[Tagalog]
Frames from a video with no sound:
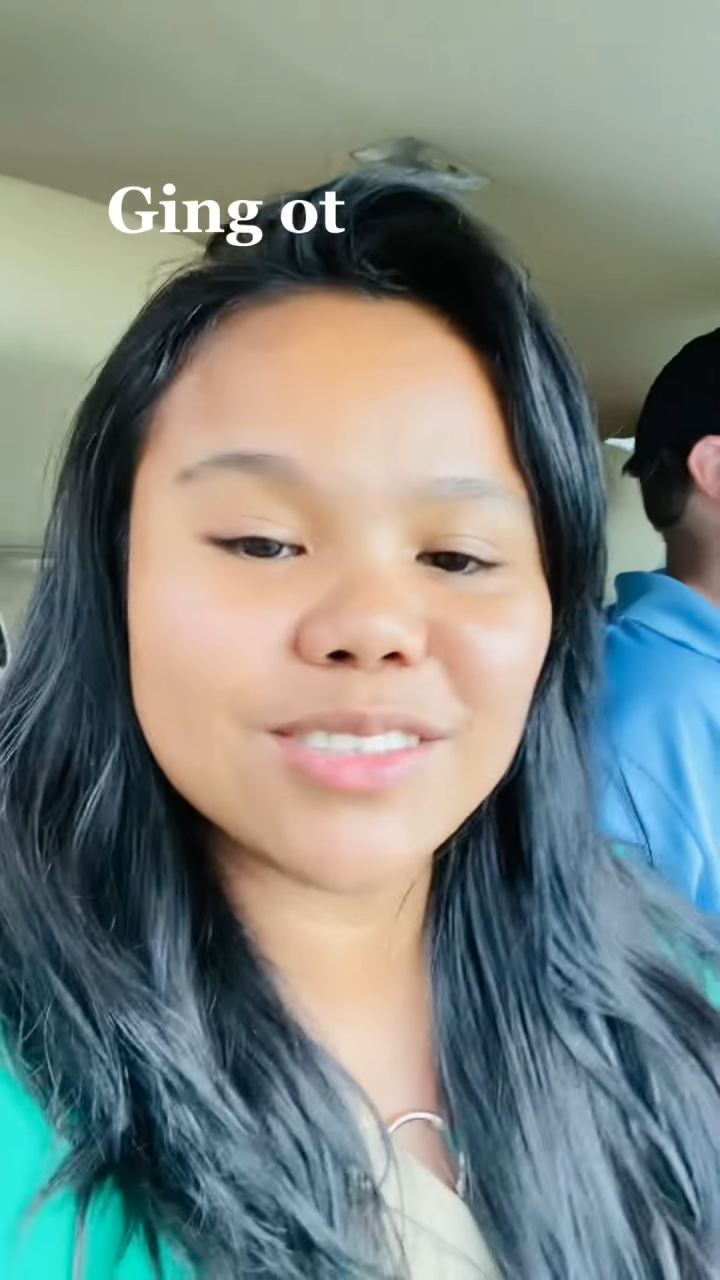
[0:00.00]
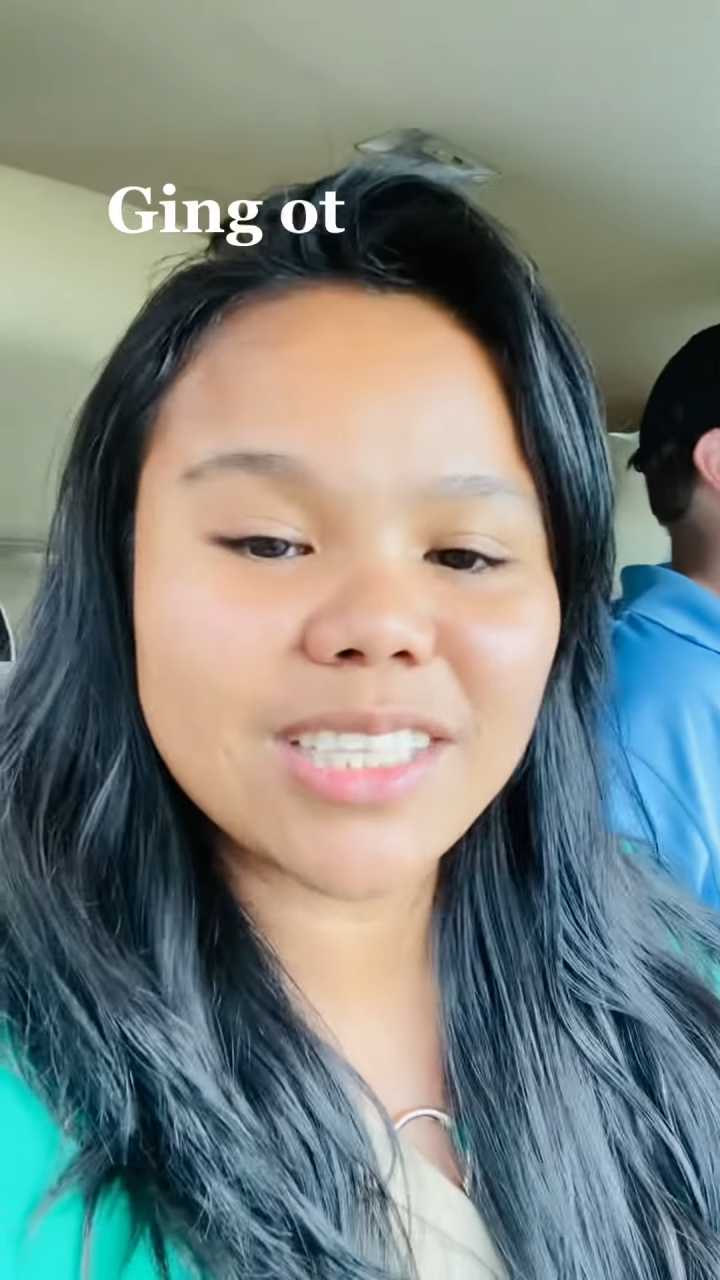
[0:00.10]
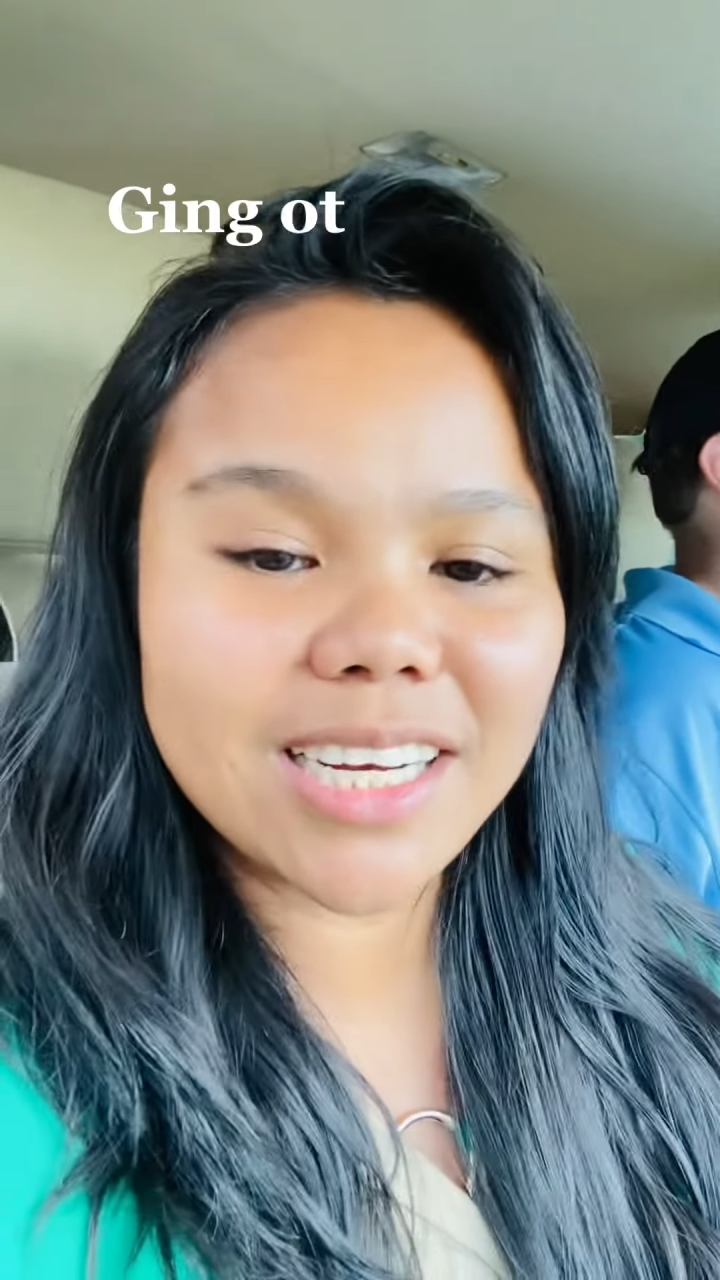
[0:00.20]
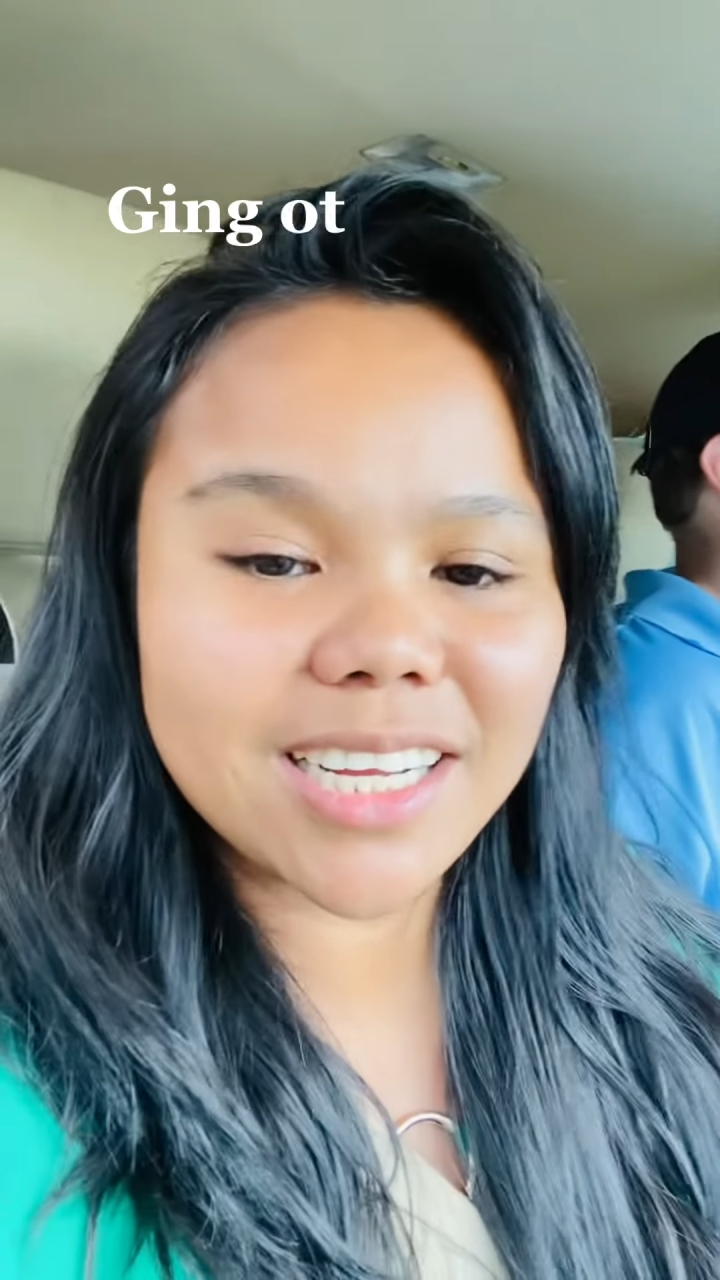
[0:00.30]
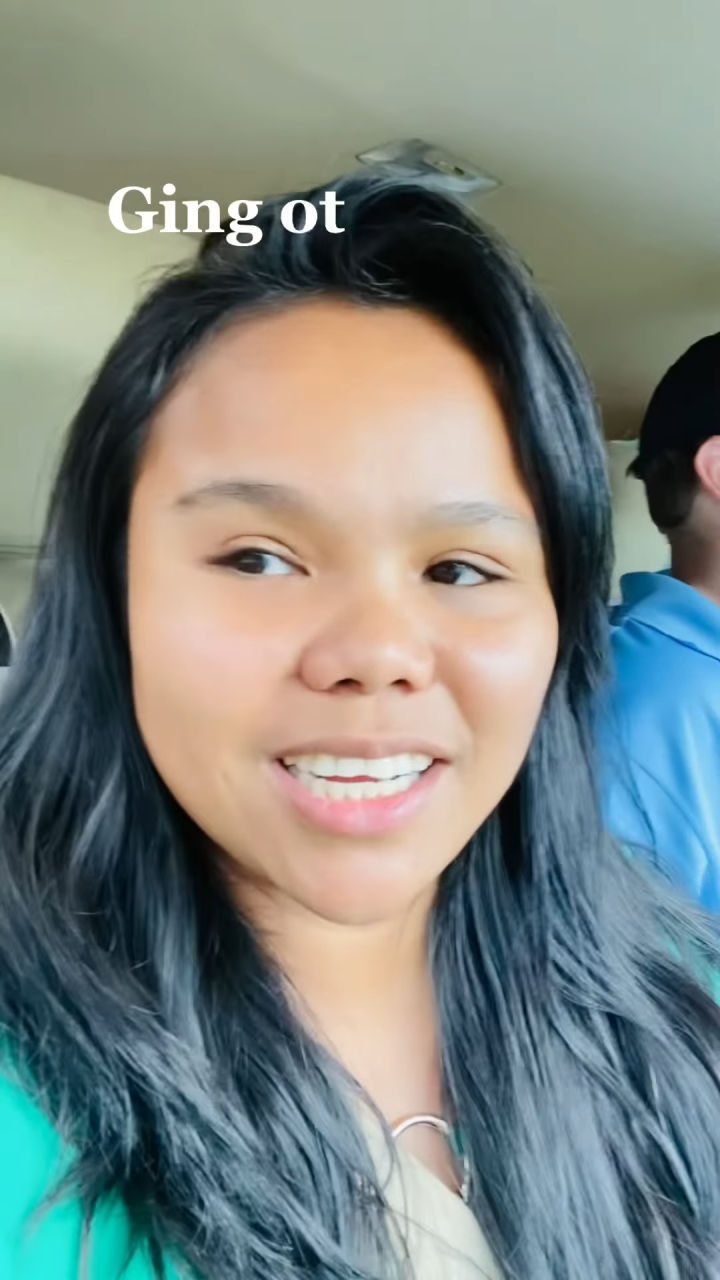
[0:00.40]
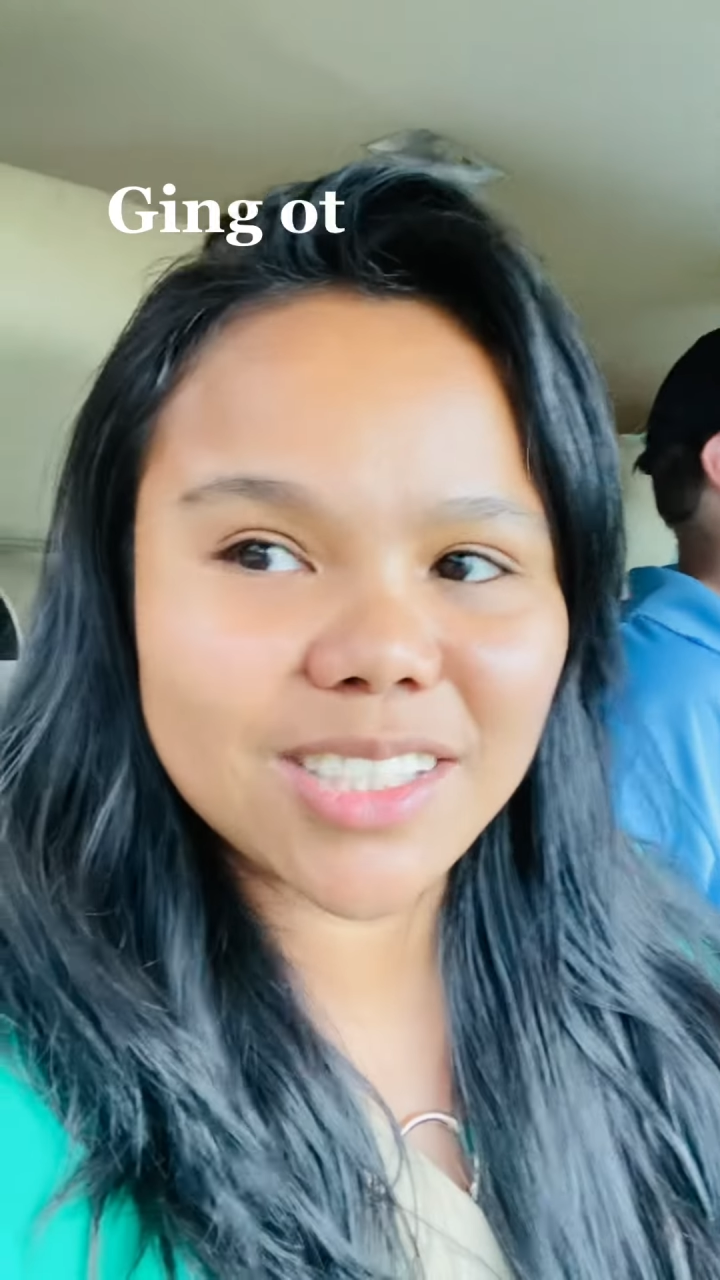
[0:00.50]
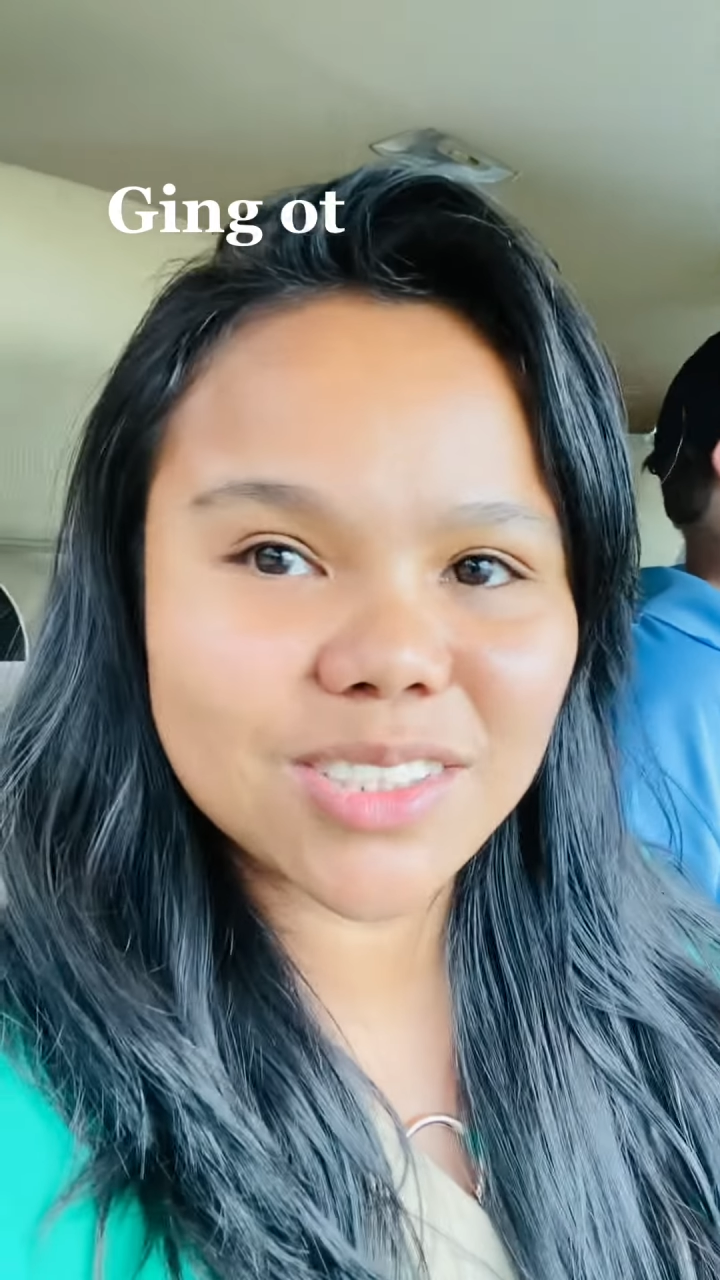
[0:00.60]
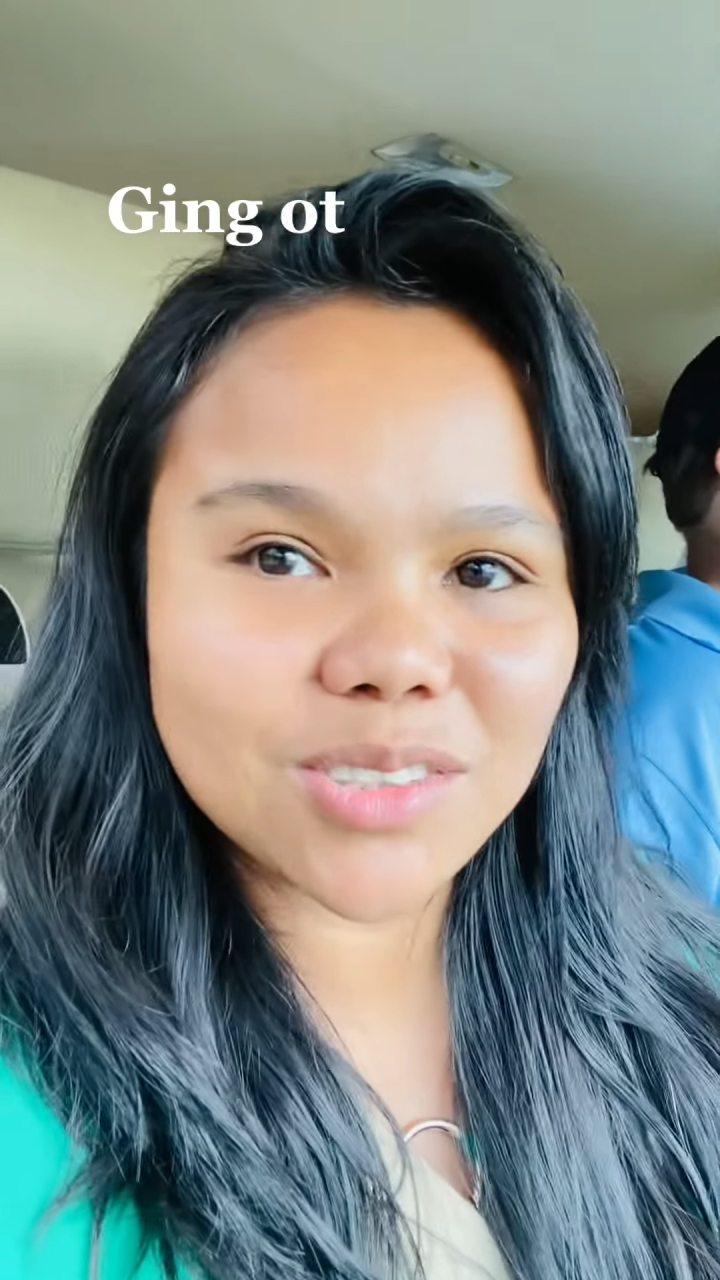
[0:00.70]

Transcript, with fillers: talaga.